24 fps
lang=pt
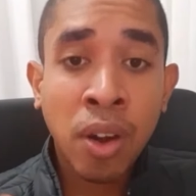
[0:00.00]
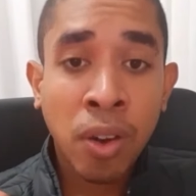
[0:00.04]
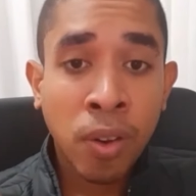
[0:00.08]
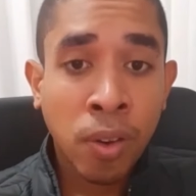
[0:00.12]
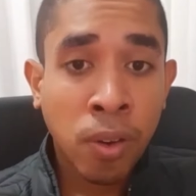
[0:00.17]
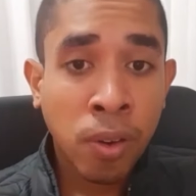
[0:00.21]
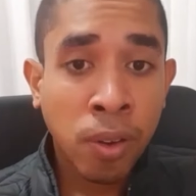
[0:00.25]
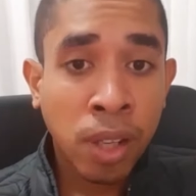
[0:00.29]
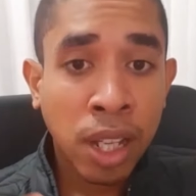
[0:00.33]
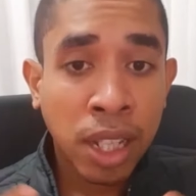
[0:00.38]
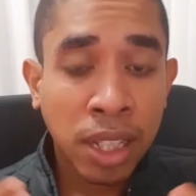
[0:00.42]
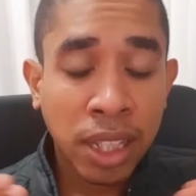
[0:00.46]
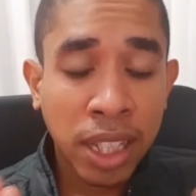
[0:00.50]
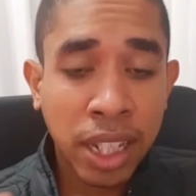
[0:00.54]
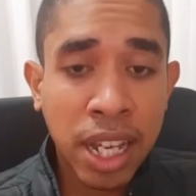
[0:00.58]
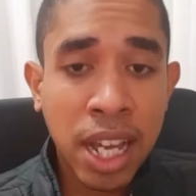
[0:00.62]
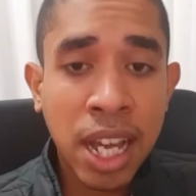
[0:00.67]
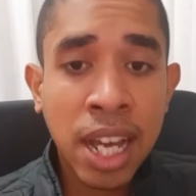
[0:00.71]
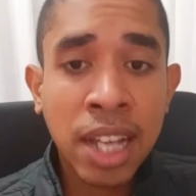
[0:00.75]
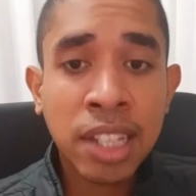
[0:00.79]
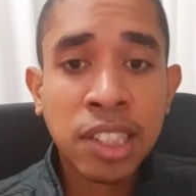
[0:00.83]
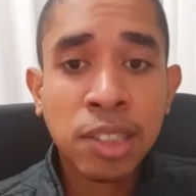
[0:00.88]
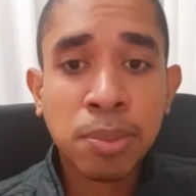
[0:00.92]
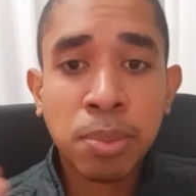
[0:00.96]

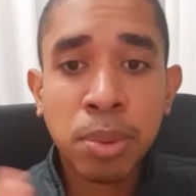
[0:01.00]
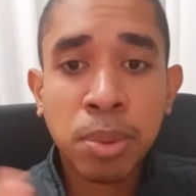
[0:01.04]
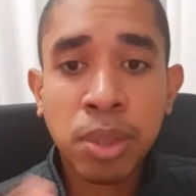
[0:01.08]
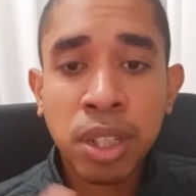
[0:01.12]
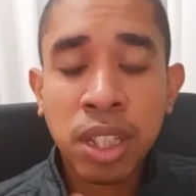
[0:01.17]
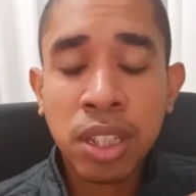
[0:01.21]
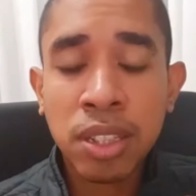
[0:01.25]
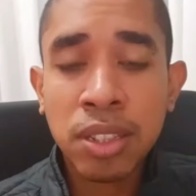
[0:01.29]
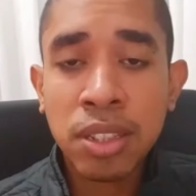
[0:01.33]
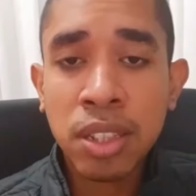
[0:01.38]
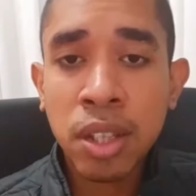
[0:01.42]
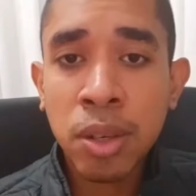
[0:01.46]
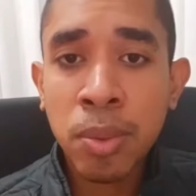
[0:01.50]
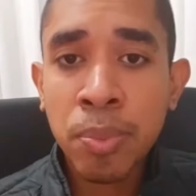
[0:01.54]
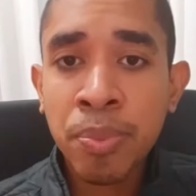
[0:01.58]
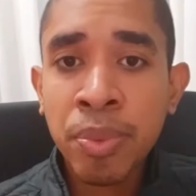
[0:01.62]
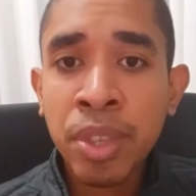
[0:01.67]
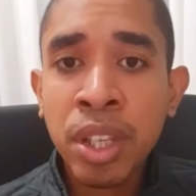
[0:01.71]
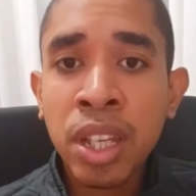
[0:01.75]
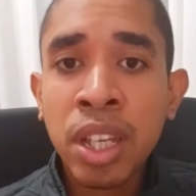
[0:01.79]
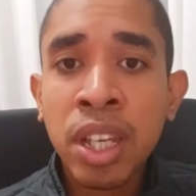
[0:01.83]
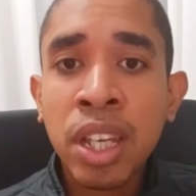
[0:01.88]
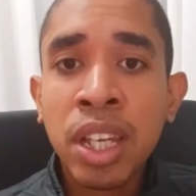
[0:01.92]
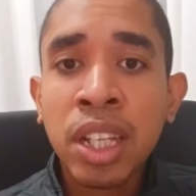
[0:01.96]
colaterais, porque são
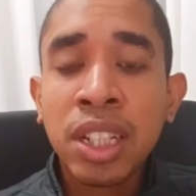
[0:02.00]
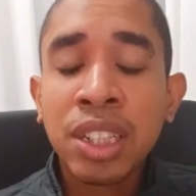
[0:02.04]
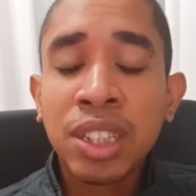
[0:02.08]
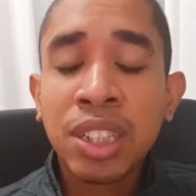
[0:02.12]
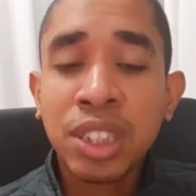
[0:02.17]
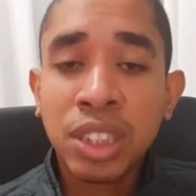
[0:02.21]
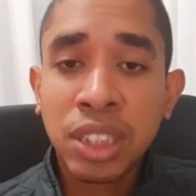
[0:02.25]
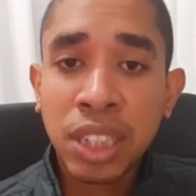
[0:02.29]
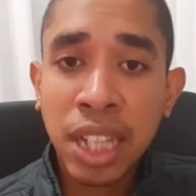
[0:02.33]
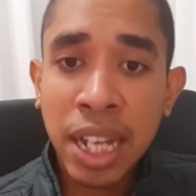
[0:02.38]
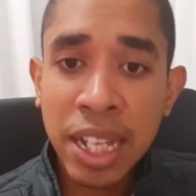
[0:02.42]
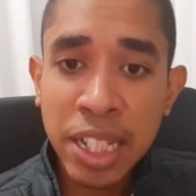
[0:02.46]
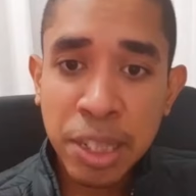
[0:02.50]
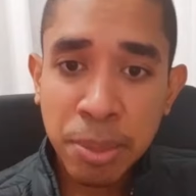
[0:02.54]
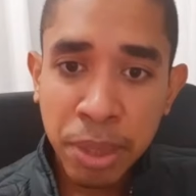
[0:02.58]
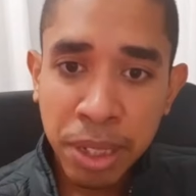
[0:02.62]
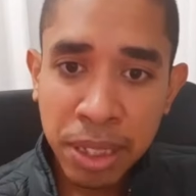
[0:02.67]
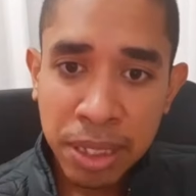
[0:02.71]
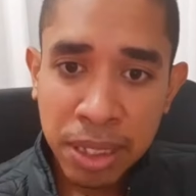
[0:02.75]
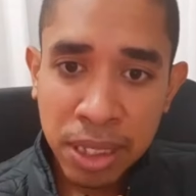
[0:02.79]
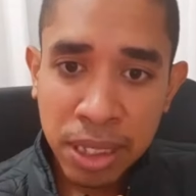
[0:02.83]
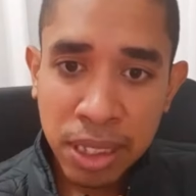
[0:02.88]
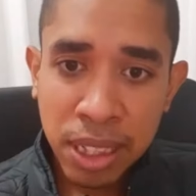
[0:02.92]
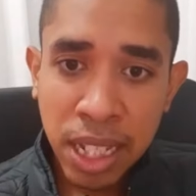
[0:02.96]
chás
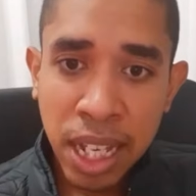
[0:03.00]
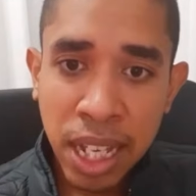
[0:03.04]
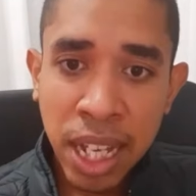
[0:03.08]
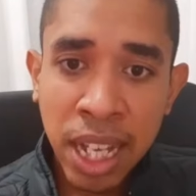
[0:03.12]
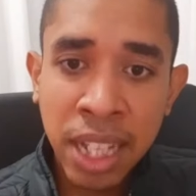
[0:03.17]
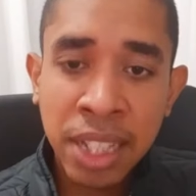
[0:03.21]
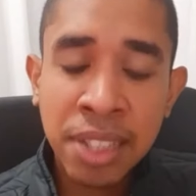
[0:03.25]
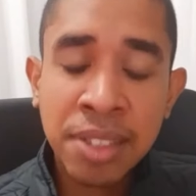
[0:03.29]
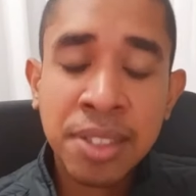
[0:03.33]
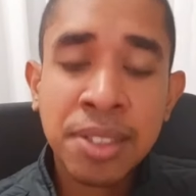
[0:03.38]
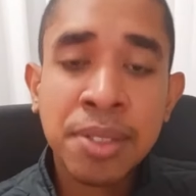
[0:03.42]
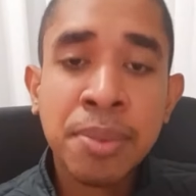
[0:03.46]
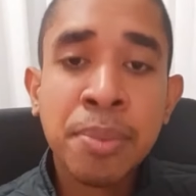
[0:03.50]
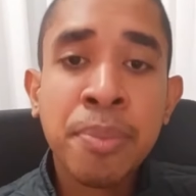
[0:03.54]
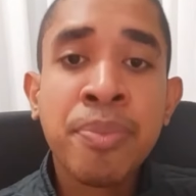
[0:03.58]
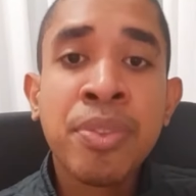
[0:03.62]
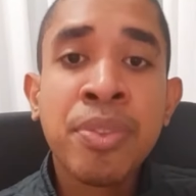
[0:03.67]
medicinais,